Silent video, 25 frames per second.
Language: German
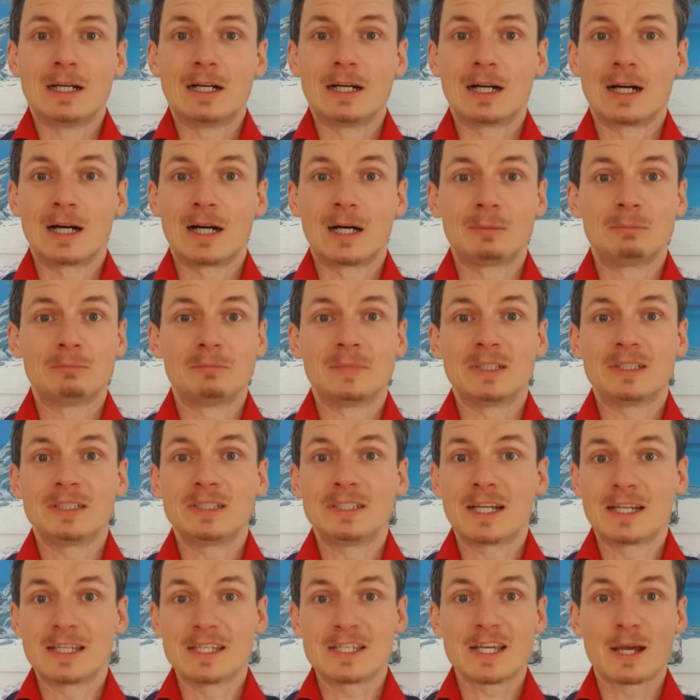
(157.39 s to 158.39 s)
ähm,
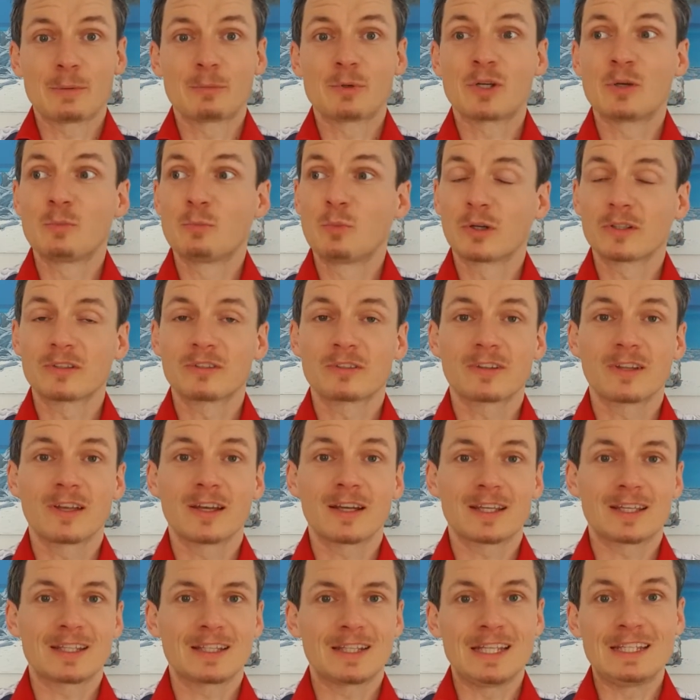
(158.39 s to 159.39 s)
ja, ich habe
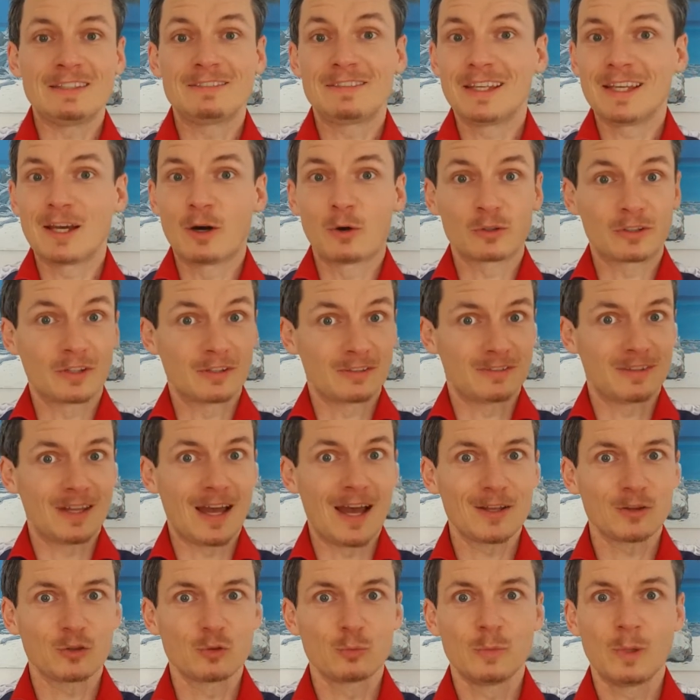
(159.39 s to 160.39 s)
Geburtstag, ich sehe auch das
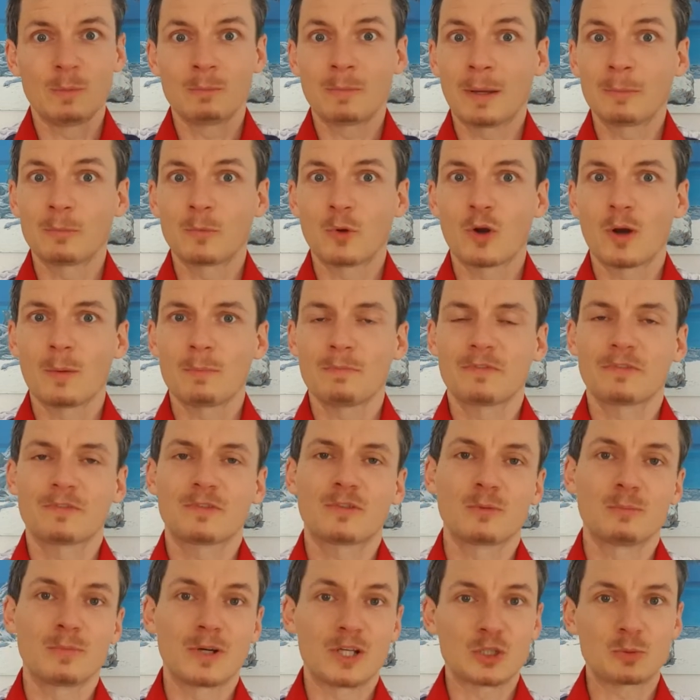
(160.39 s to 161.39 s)
Datum in meinem Kopf,
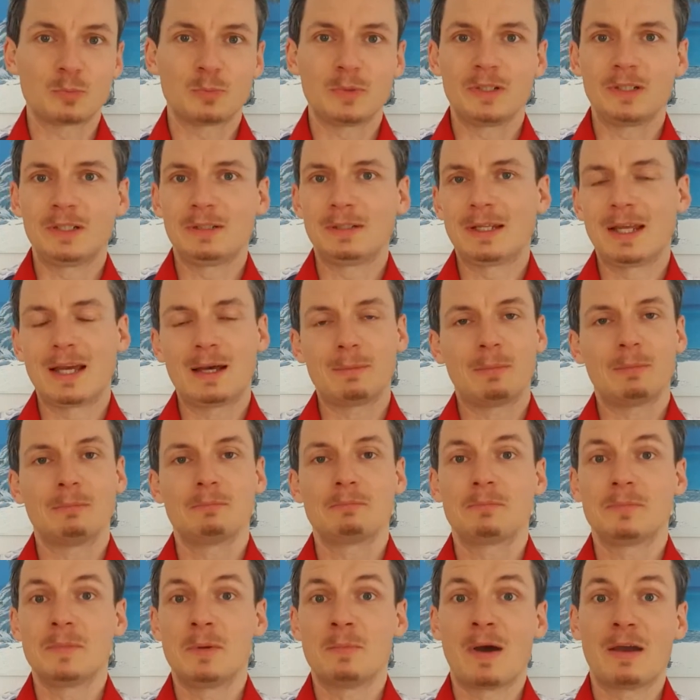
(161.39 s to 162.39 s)
zum Beispiel, ja,
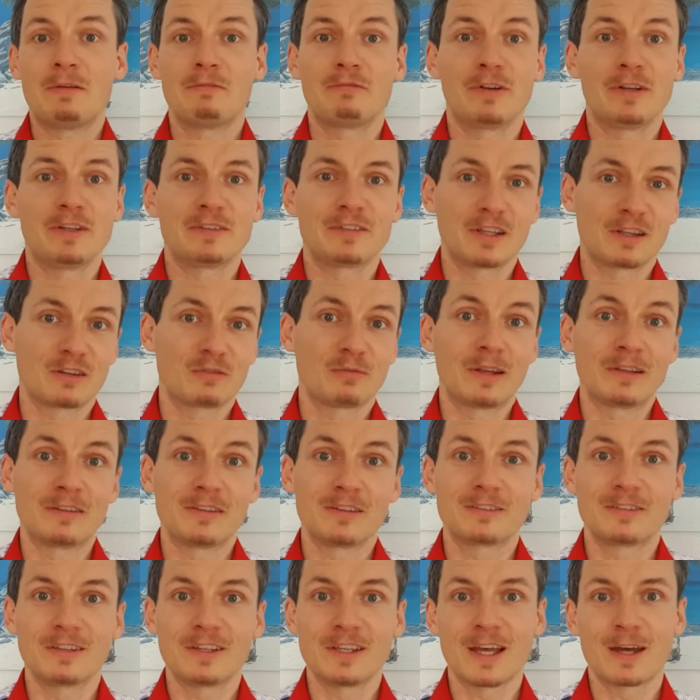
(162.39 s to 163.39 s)
in meinem Fall ist der
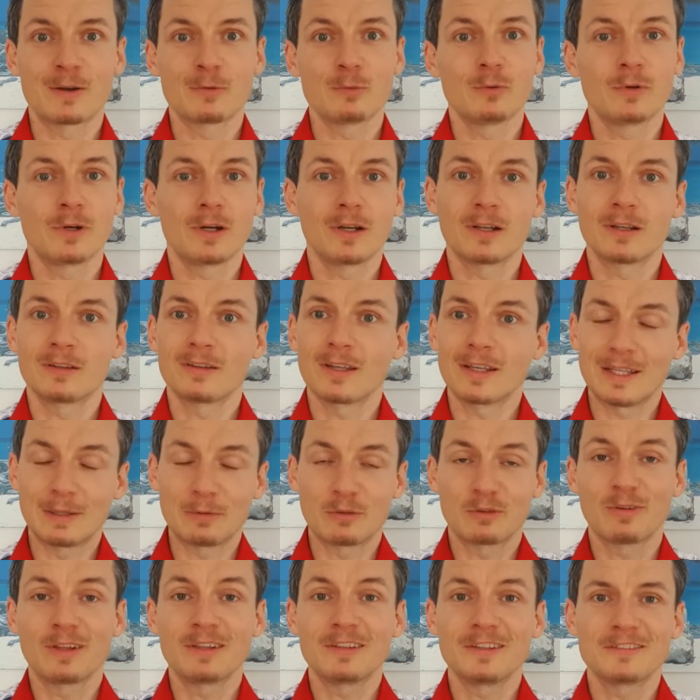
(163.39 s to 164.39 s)
20. Januar, dann sage ich, am
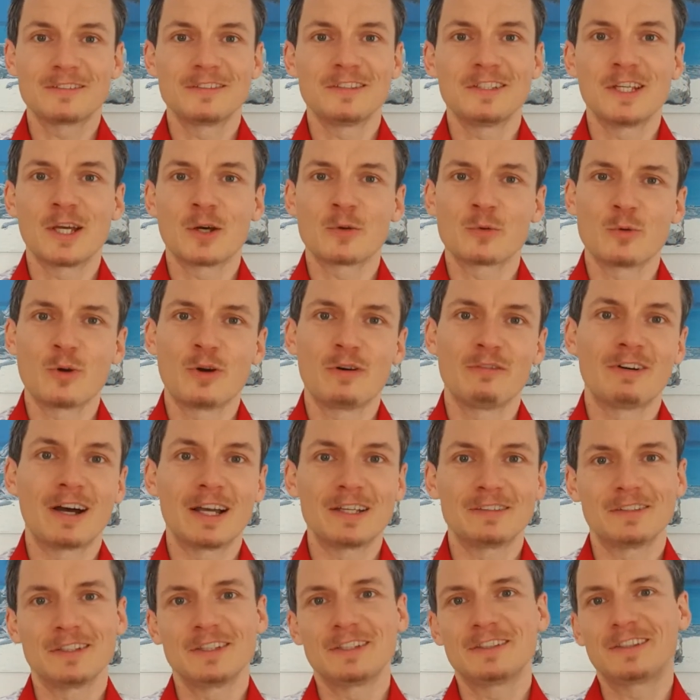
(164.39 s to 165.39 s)
20. Januar
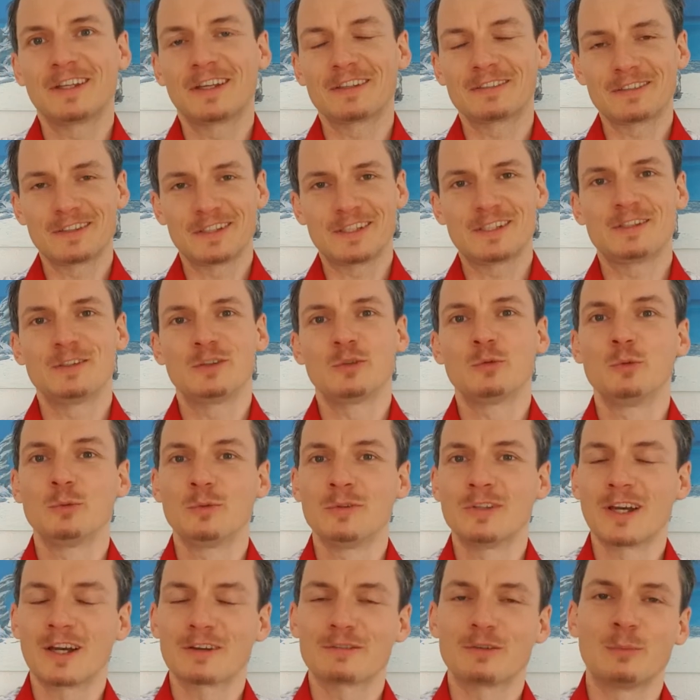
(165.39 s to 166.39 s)
weiß ich, dass ich einen guten
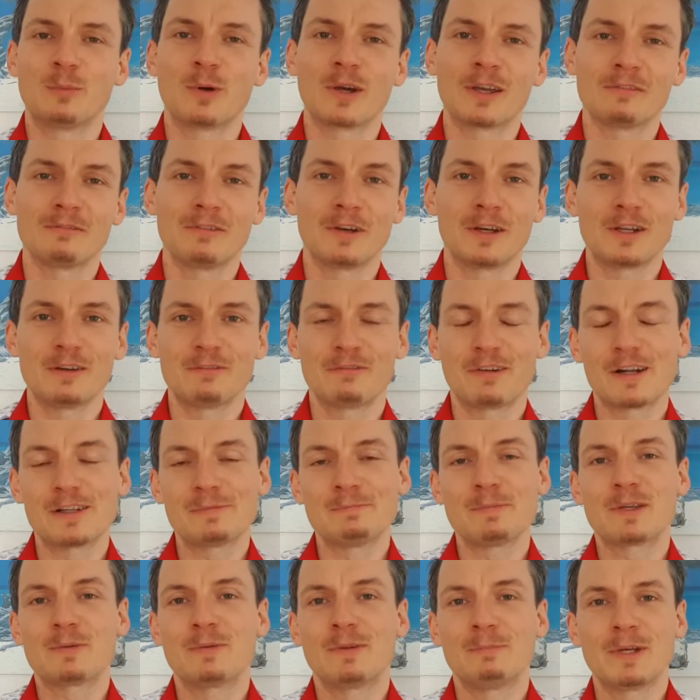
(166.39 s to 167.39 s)
Tag verbringen werde, weil
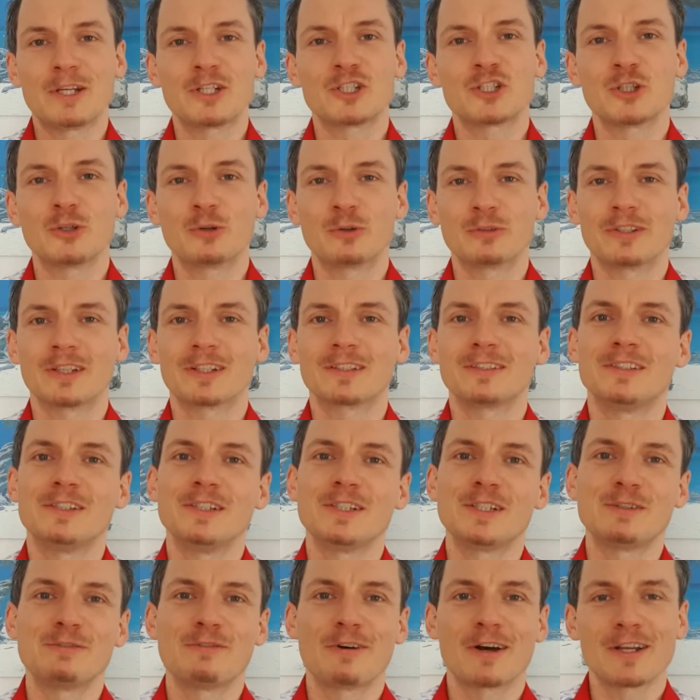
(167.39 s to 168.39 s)
mich Menschen
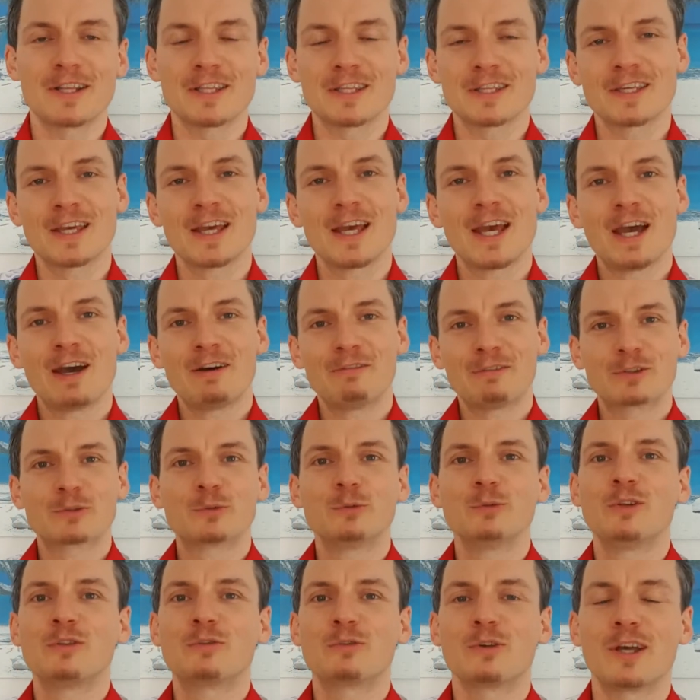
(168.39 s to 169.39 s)
kontaktieren, weil ich was
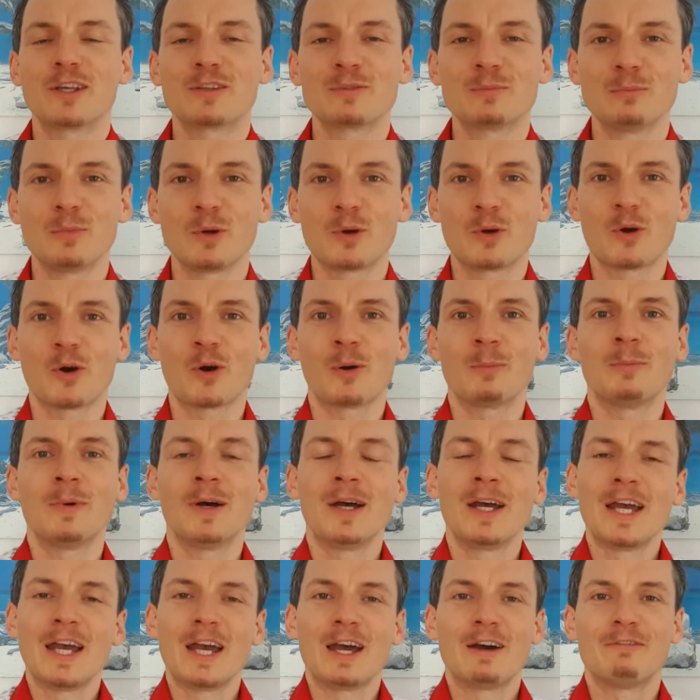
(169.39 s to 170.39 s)
Gutes zu essen bekomme,
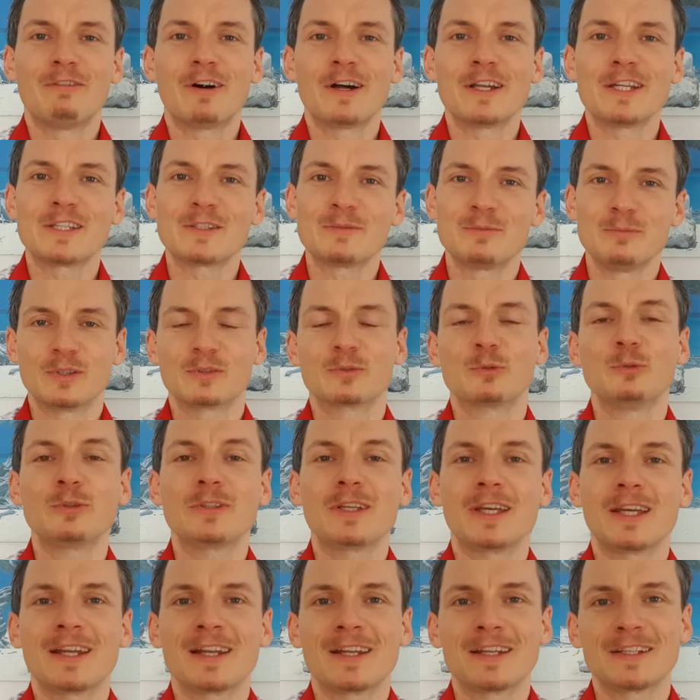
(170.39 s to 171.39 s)
weil ich mir es gut
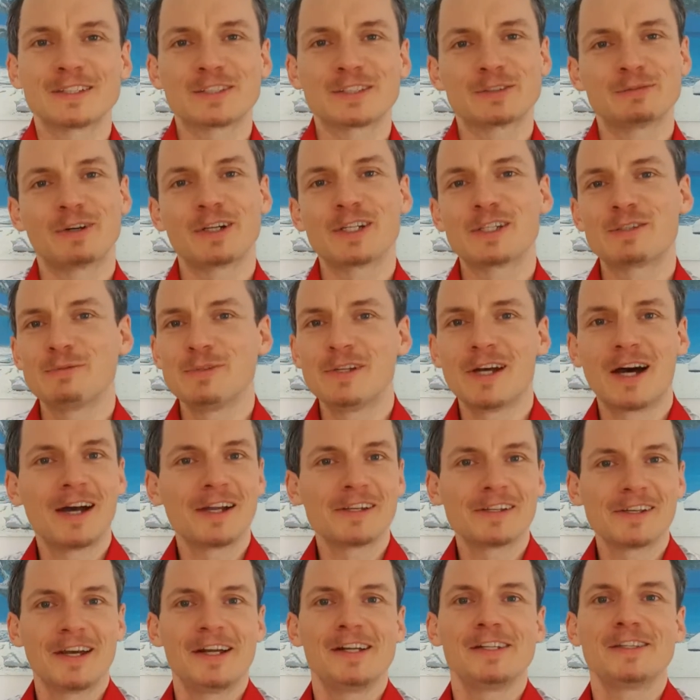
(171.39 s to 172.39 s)
gehen lasse, weil ich wieder
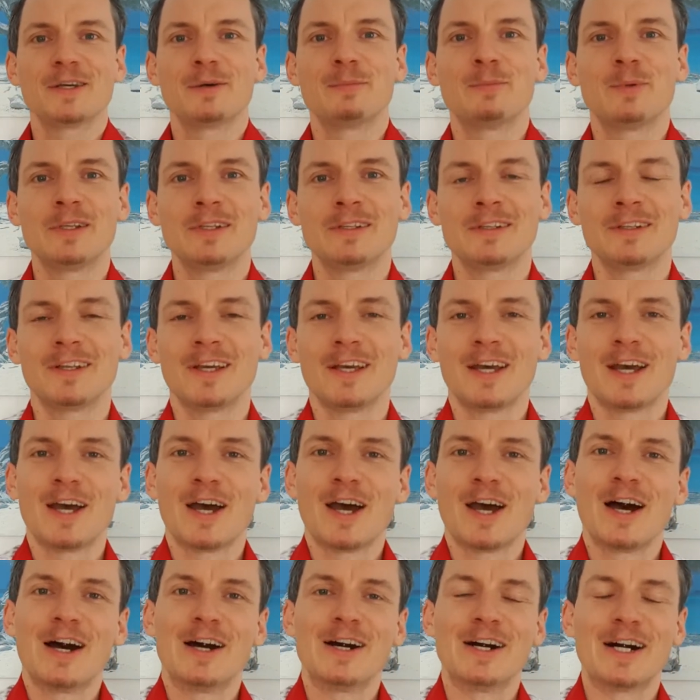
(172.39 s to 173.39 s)
ein Jahr älter bin,
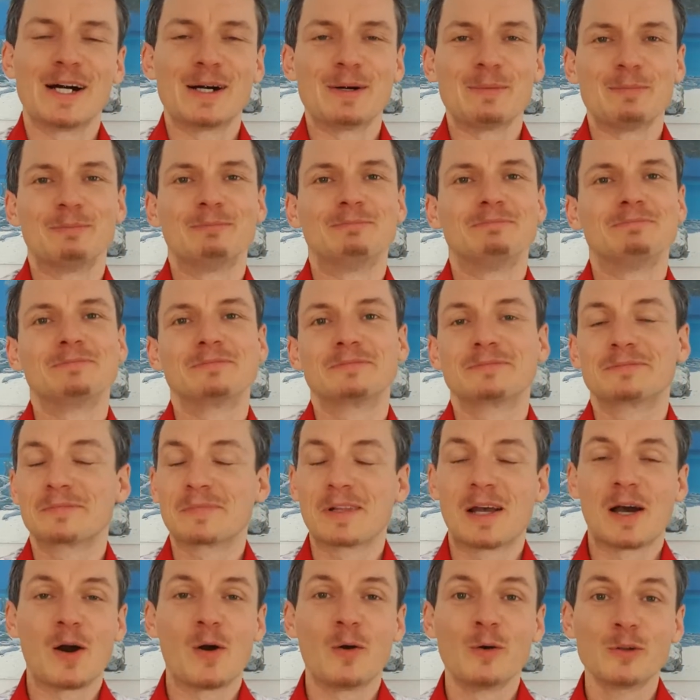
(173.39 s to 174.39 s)
ähm,
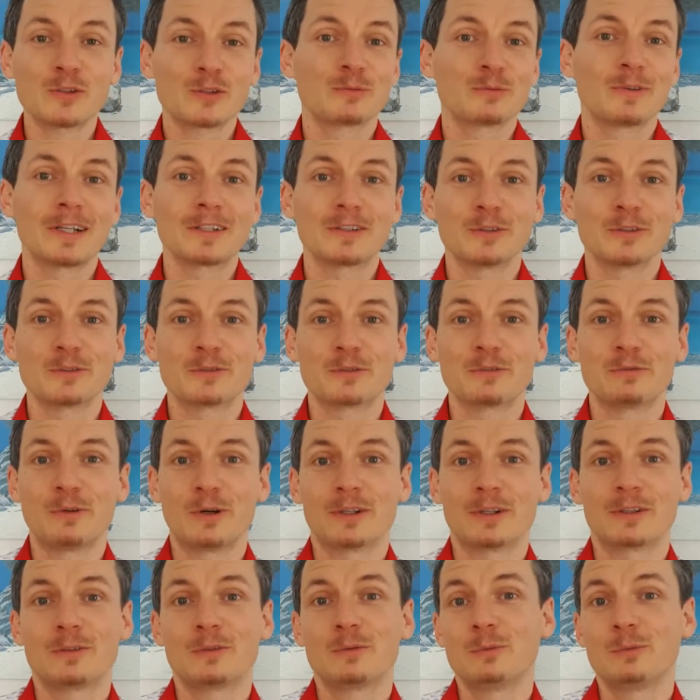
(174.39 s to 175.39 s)
und so weiter und so
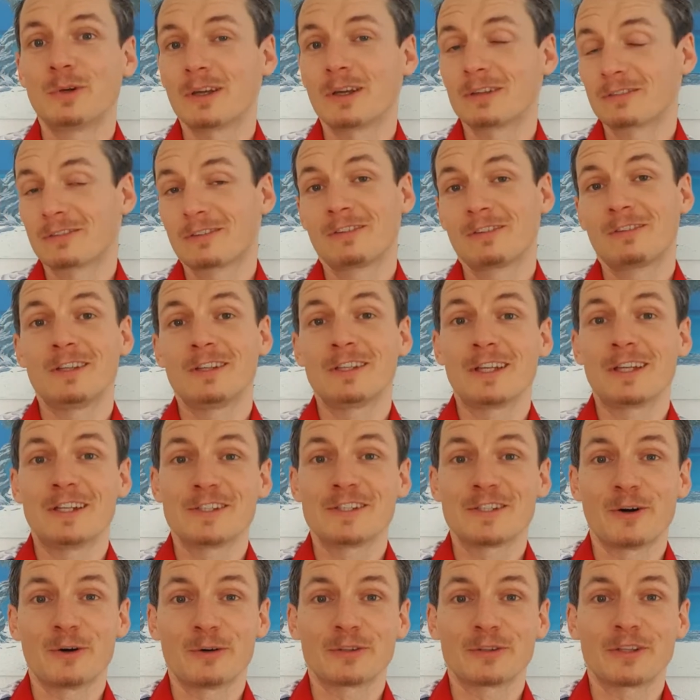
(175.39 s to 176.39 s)
fort. Du hast
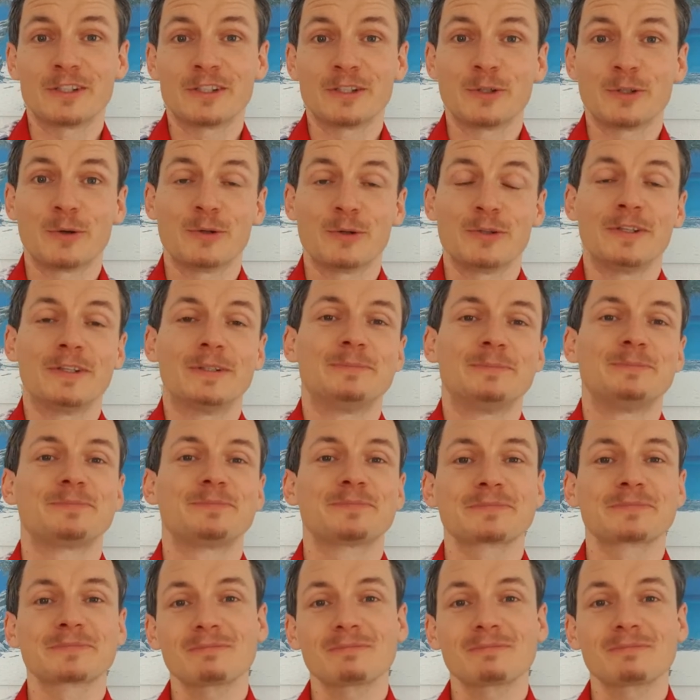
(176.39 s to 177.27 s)
sicherlich auch deine Gründe.